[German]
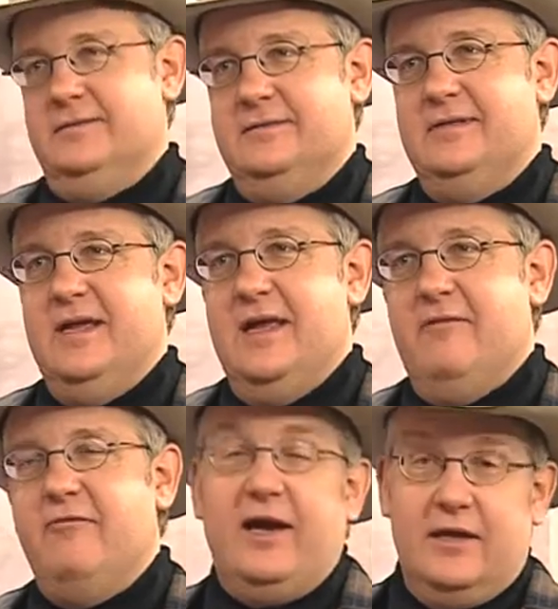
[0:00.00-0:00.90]
Aha.
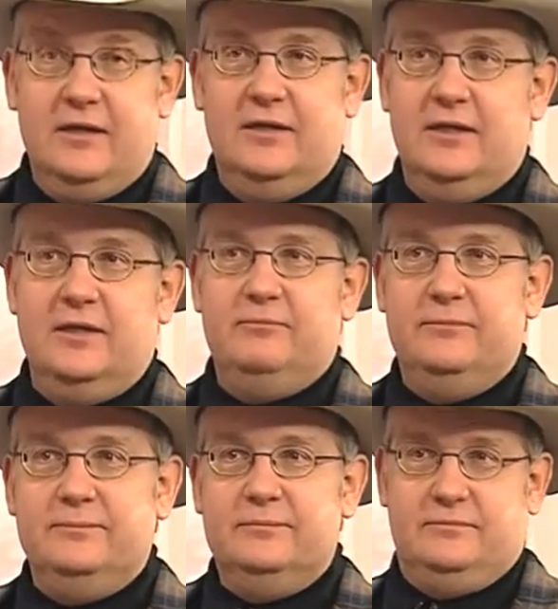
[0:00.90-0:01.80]
Weil. Klar.
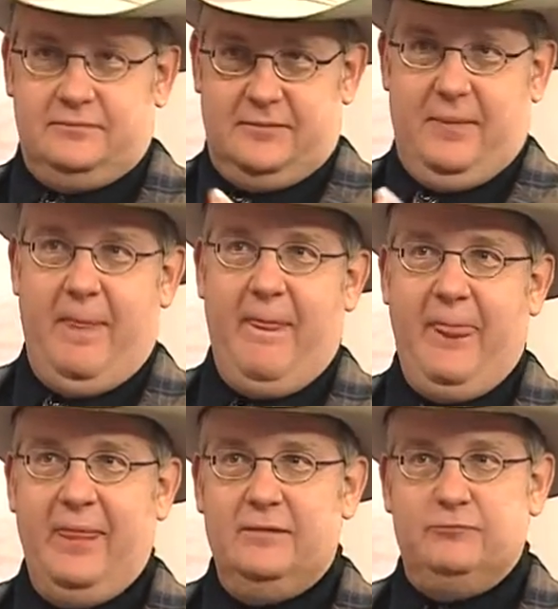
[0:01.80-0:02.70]
Ähm, ja, doch.
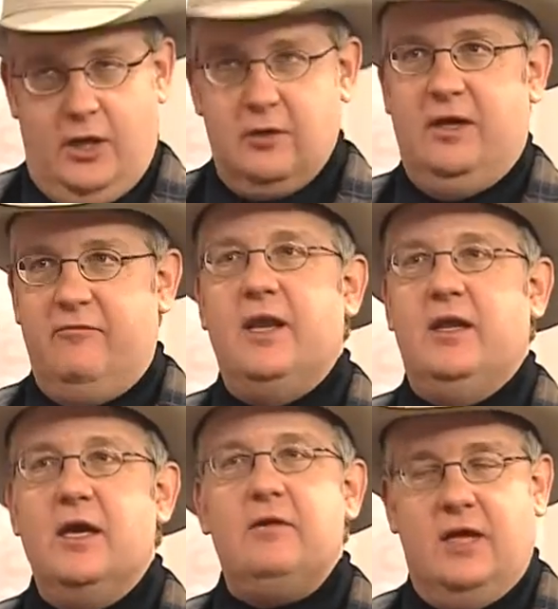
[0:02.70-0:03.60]
Ja, klar,
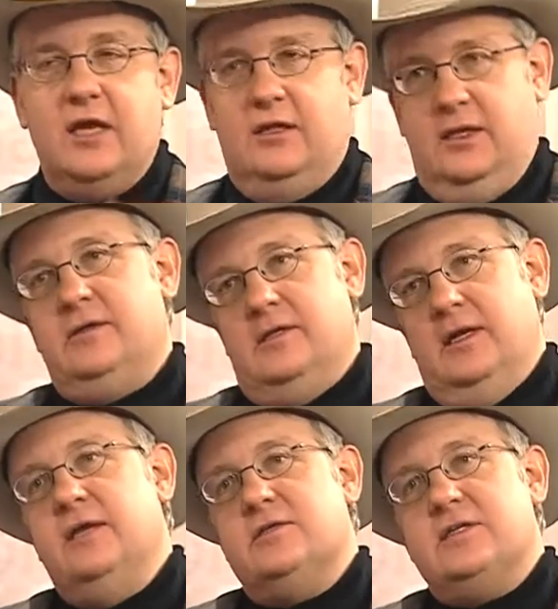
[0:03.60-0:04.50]
weil er, er
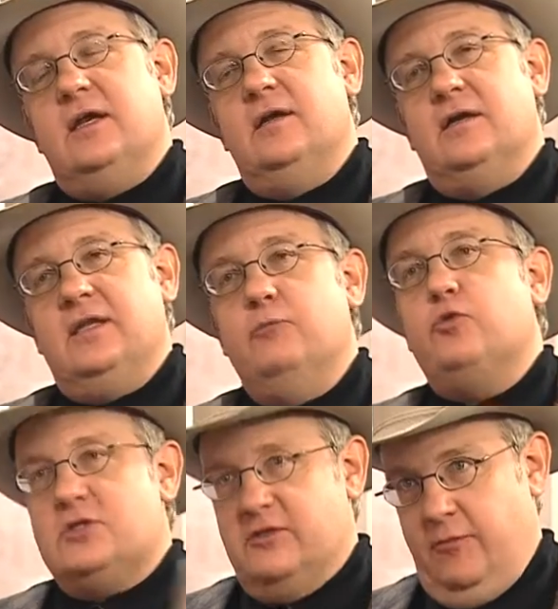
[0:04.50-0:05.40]
lernt es kennen,
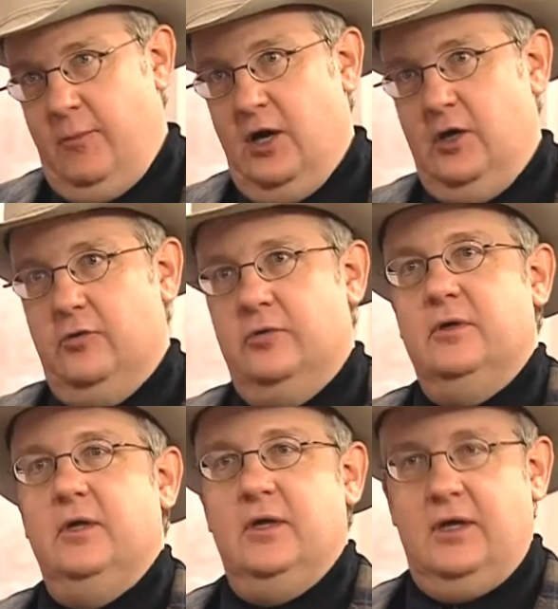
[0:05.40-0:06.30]
dem Christopher Marlowe,
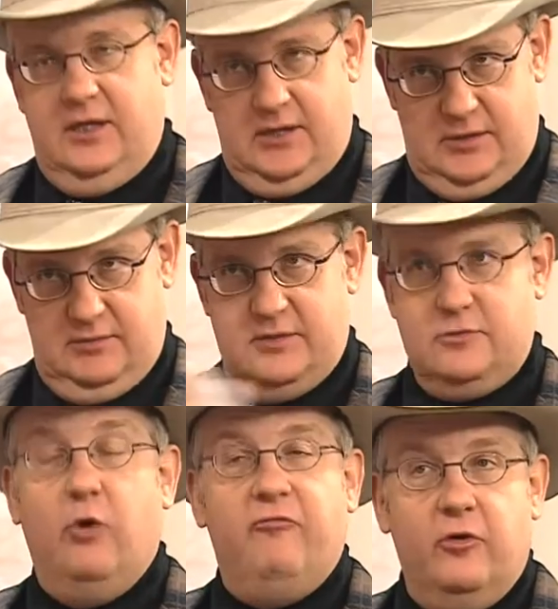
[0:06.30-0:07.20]
genau. Äh,
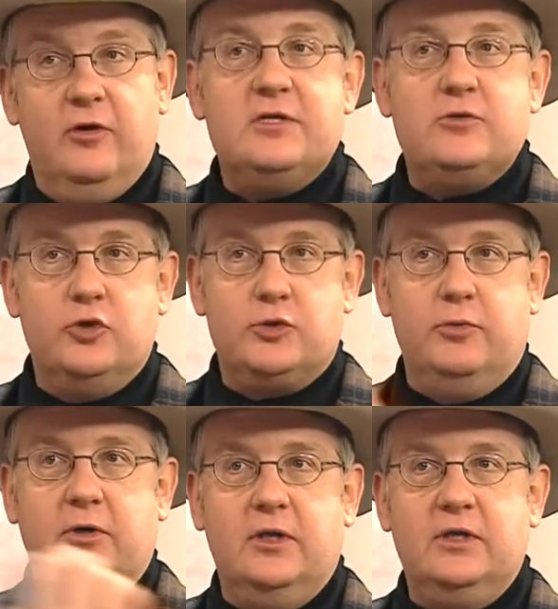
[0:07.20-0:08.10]
das, obwohl es
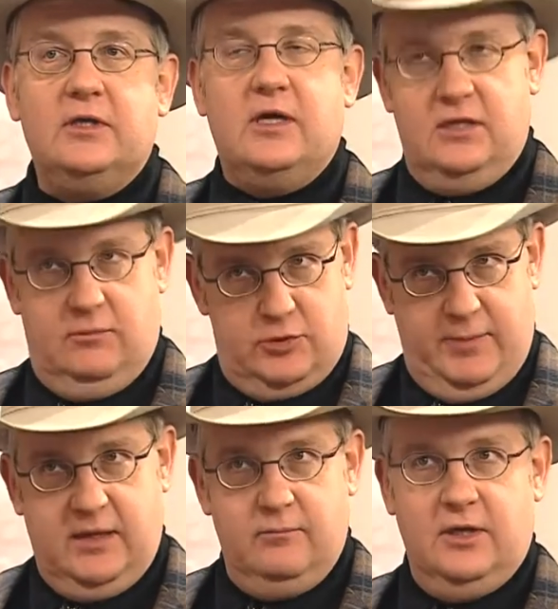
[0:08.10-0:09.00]
ursprünglich im
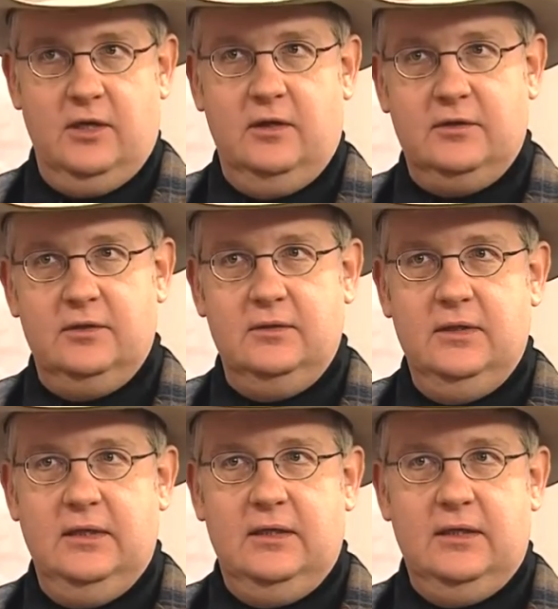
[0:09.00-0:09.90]
späten Mittelalter
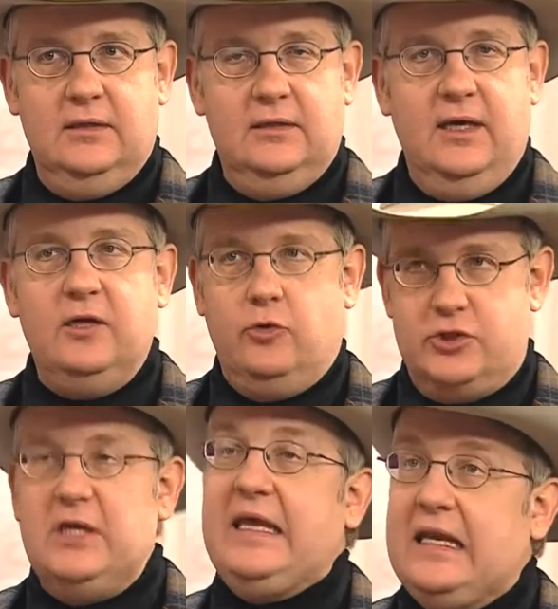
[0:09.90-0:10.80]
mhm. äh, eine
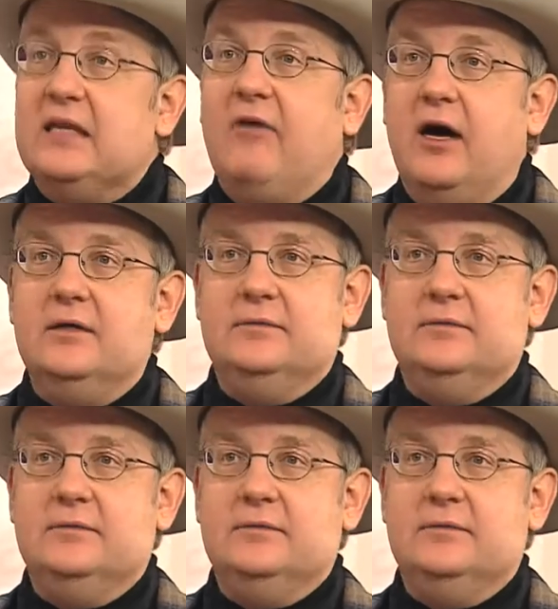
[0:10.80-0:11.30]
deutsche Legende war.